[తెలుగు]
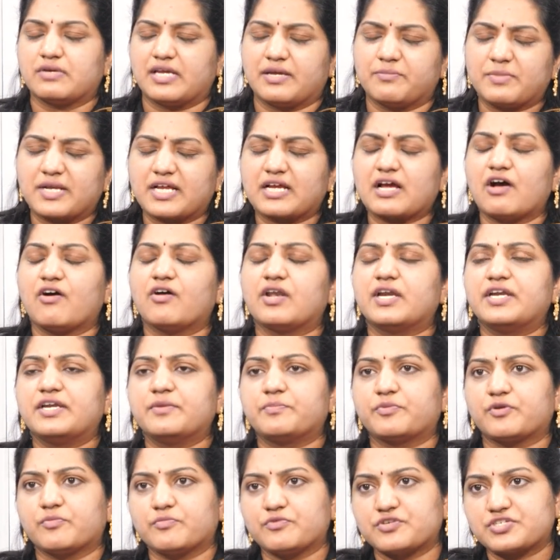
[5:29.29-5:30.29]
ఏమైనా
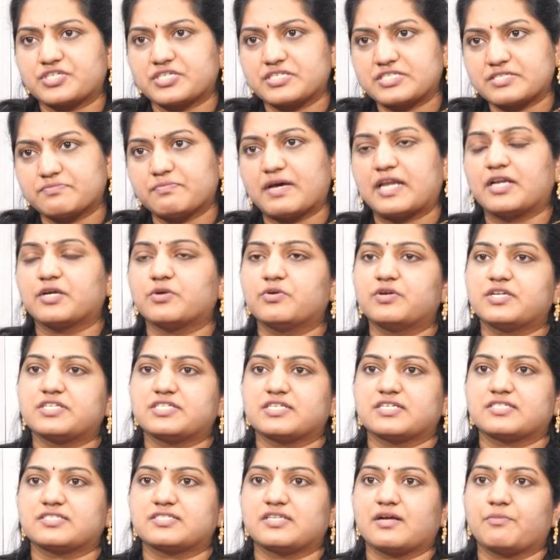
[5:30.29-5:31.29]
కావాలంటే ప్రమోషన్స్ మనం కూడా
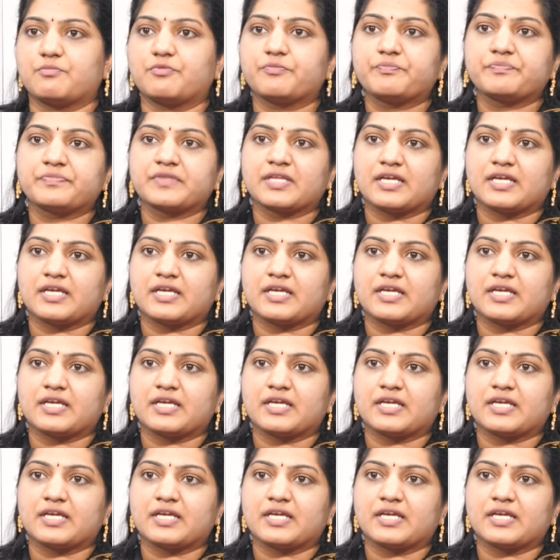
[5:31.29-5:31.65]
చేస్తాము